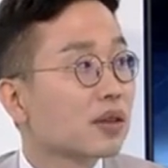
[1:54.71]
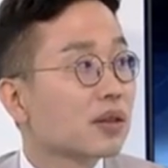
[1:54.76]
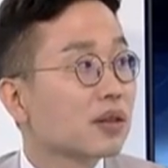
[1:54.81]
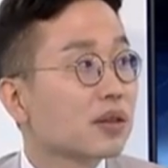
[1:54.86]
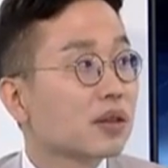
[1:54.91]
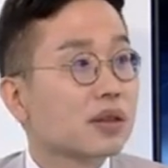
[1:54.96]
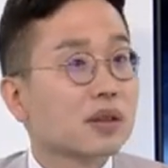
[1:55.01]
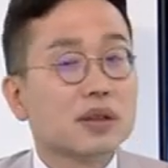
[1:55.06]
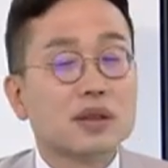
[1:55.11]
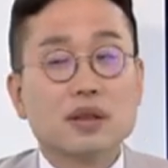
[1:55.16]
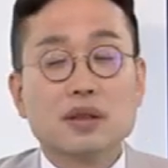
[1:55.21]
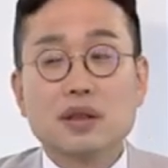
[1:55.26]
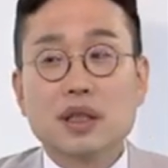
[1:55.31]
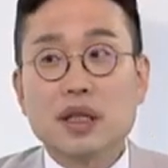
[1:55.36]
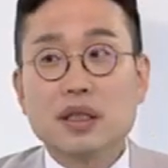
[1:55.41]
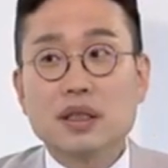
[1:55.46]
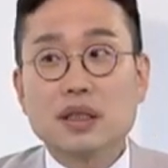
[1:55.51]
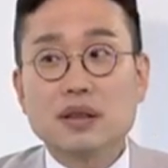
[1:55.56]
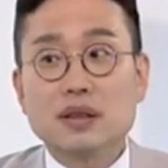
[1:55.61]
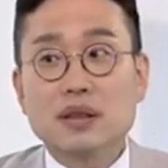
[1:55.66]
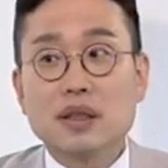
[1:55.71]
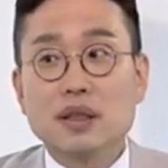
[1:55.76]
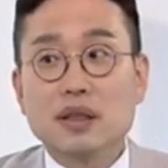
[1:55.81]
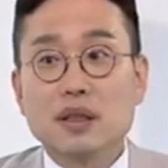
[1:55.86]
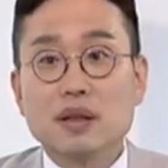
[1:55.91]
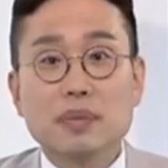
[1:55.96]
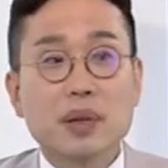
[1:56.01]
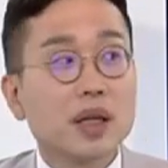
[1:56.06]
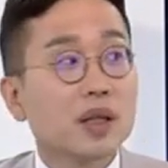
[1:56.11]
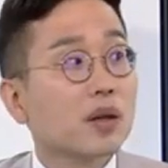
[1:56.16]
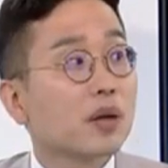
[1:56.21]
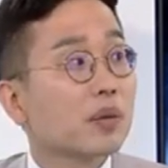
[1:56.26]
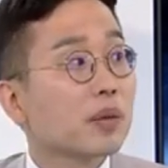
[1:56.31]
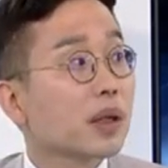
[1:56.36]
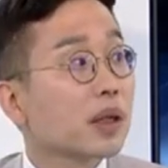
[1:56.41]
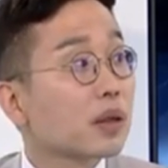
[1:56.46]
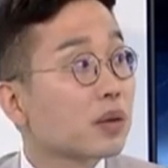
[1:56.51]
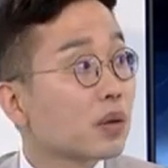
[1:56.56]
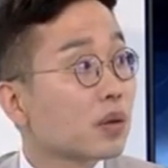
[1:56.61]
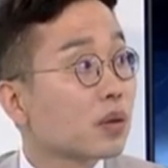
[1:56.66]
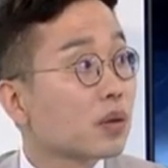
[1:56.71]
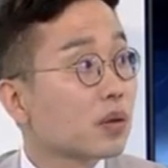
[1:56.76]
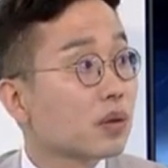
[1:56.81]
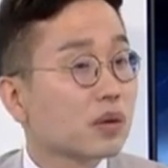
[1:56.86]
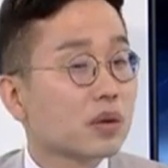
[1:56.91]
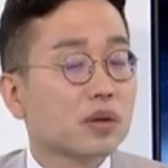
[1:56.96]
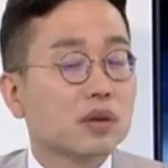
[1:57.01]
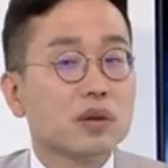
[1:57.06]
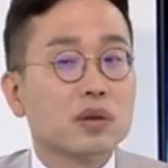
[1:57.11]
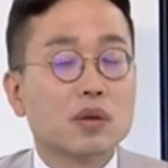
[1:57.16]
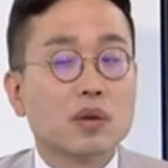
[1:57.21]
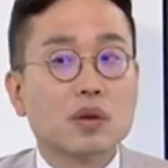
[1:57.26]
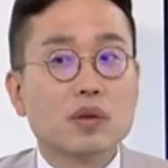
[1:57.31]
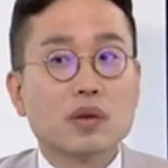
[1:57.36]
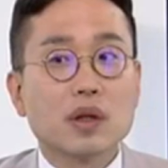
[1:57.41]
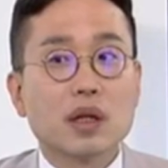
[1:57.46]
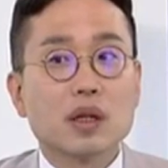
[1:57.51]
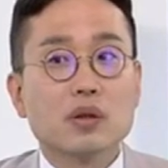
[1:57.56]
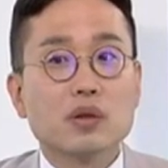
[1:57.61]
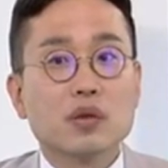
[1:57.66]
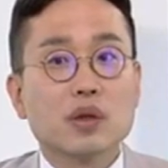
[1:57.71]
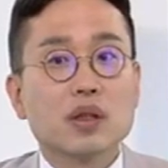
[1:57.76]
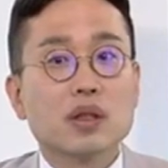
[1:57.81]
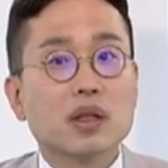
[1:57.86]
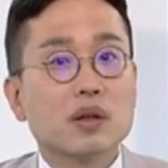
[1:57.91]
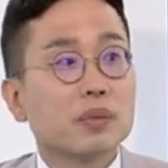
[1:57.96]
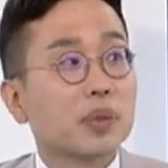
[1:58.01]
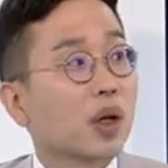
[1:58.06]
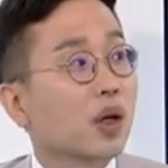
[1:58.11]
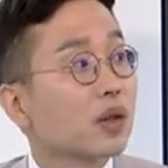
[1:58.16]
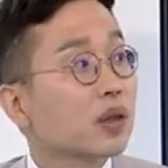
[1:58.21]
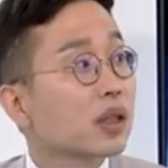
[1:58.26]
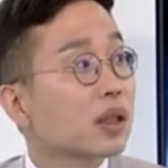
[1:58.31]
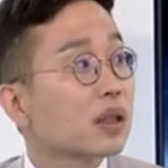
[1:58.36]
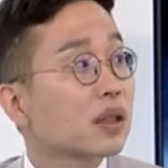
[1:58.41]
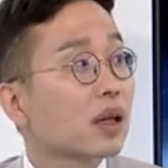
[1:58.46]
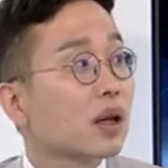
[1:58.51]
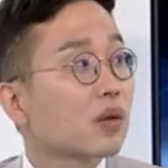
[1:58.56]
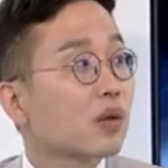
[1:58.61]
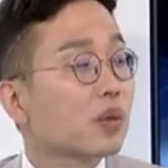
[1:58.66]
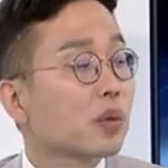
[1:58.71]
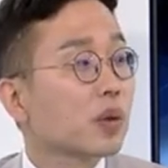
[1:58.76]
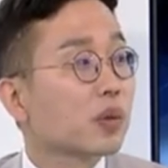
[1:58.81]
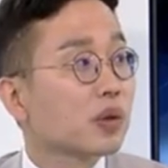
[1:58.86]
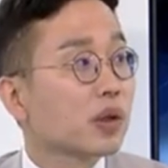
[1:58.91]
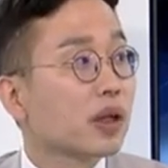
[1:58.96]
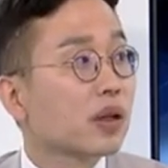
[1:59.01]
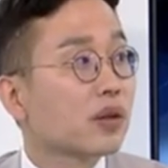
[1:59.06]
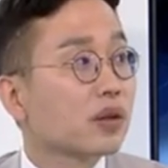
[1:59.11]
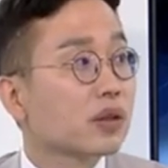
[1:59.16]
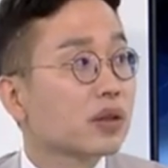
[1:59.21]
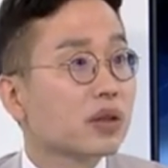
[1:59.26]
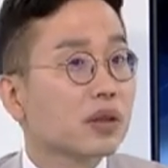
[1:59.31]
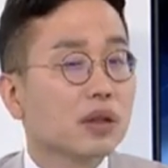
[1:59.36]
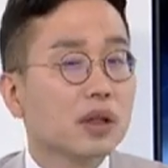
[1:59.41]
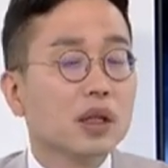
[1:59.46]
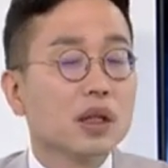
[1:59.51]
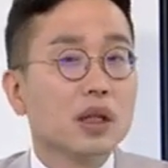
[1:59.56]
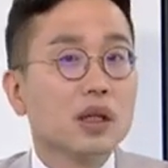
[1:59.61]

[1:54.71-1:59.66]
예. 그 카자흐스탄의 폐렴에도 그 코로나십구에 대한 변이라고 음. 보면 되거든요.